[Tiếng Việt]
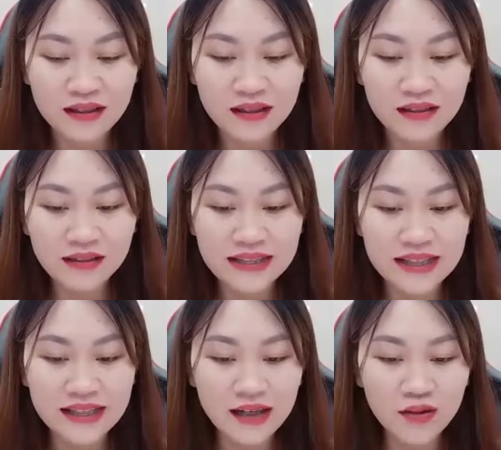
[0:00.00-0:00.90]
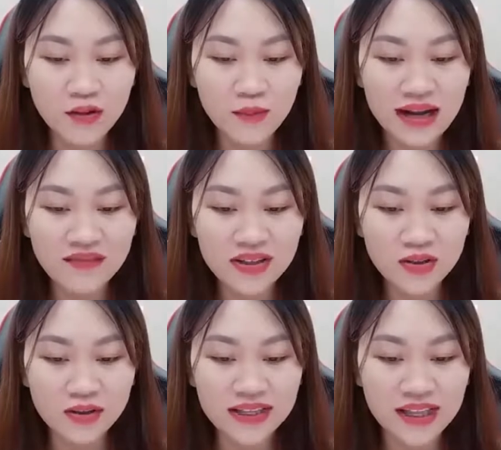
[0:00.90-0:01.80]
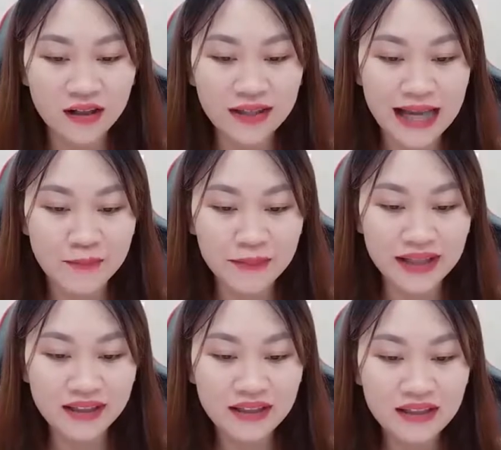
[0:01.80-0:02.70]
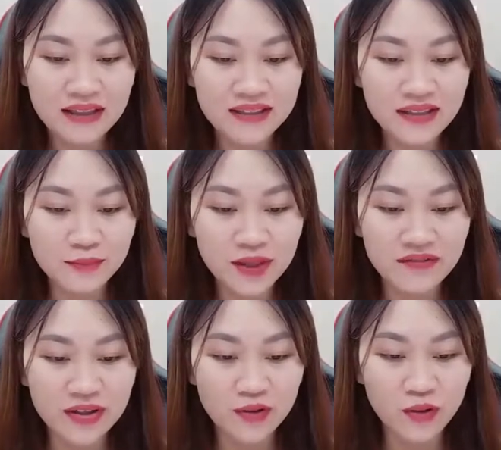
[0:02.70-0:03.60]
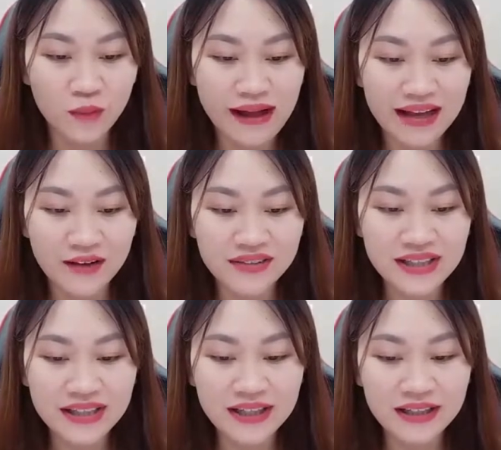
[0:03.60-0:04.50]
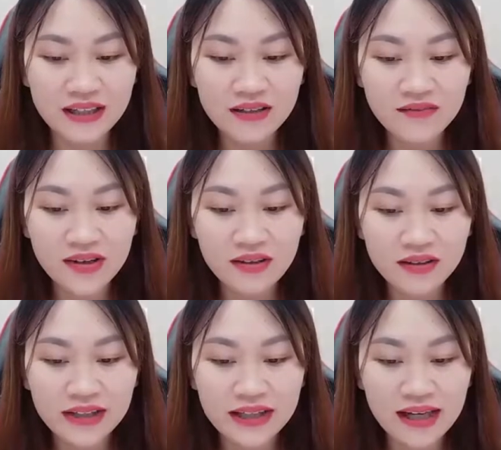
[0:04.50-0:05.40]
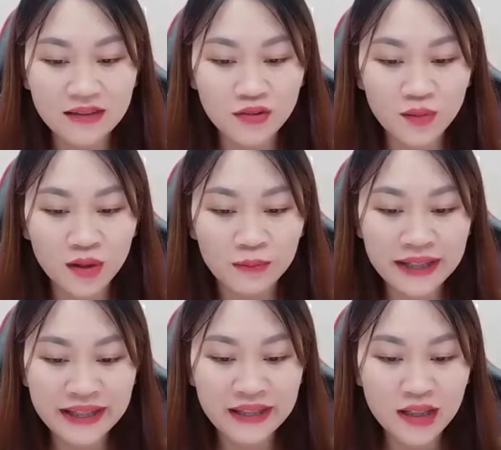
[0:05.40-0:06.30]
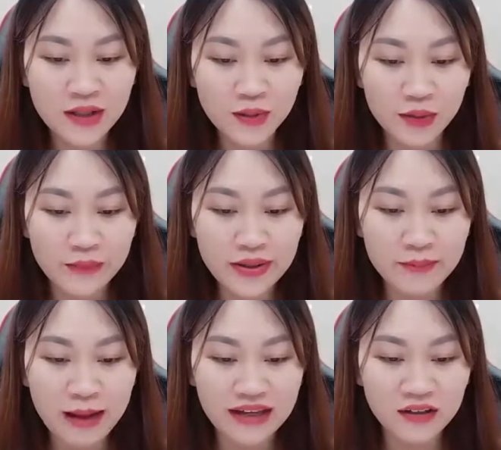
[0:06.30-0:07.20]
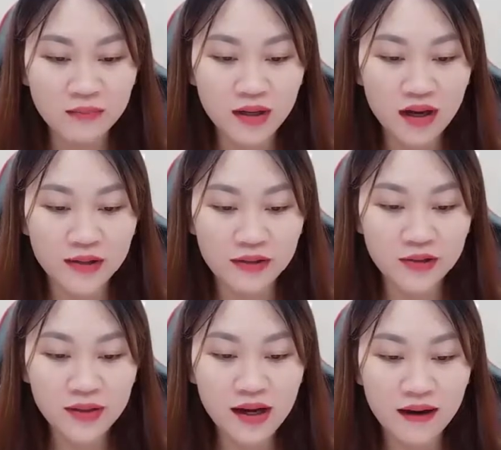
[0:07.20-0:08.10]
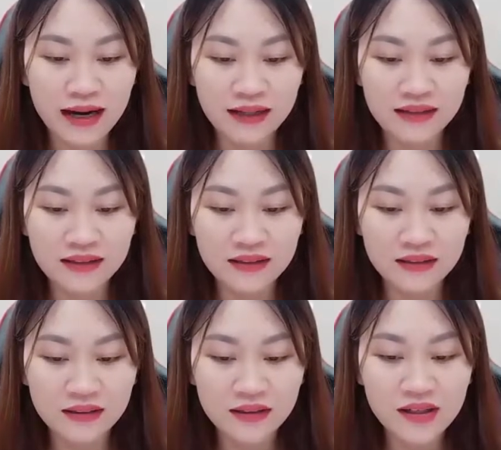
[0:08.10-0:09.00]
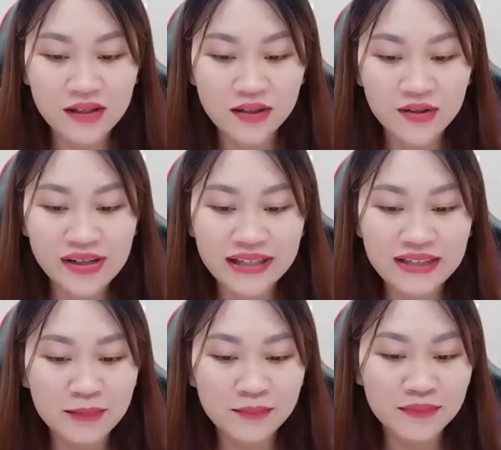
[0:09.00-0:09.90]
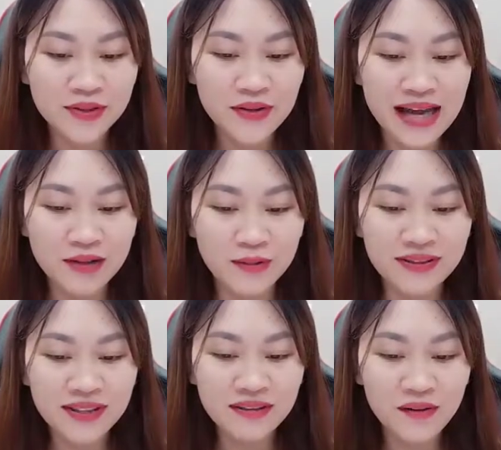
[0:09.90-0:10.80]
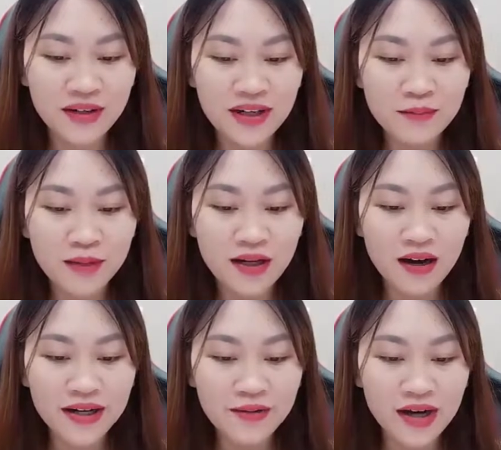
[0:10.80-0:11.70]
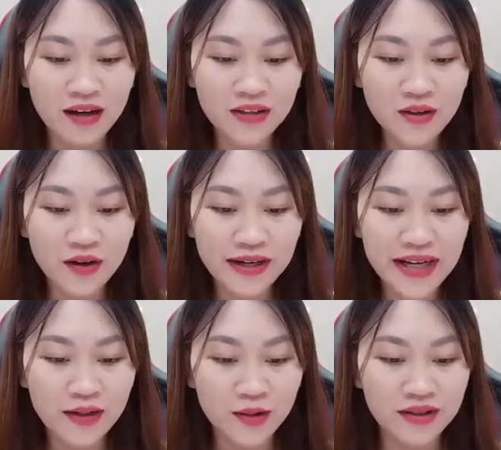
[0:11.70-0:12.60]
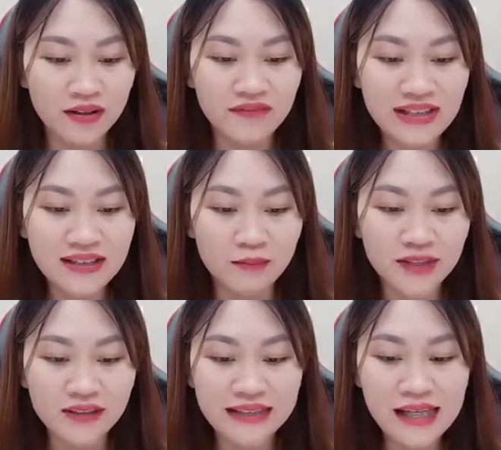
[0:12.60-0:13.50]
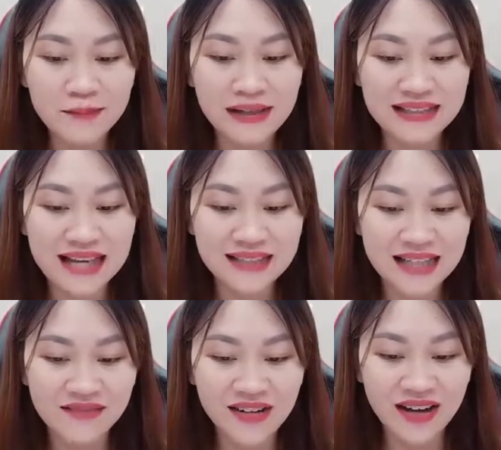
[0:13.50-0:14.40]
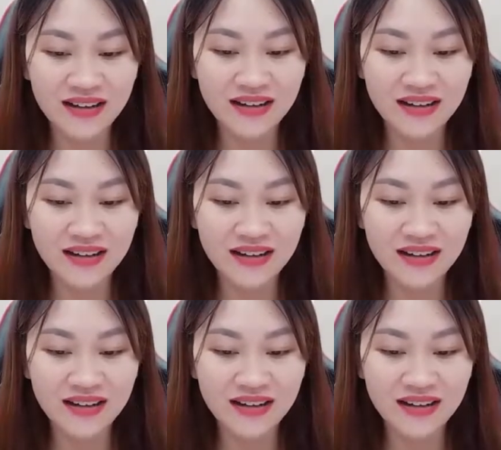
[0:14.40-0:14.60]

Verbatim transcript: Đừng nhìn đĩa khổ qua vừa rồi chỉ có 8 miếng, nhưng bởi vì khổ qua có nhân thịt, phân lượng kỳ thật cũng không ít. Nguyễn miền man không khỏi có chút lo lắng. Cô yên tâm, tôi ăn uống rất tốt, Bọn họ đều nói tôi có thể đổi hướng phát sóng trực tiếp là dạ dày vương.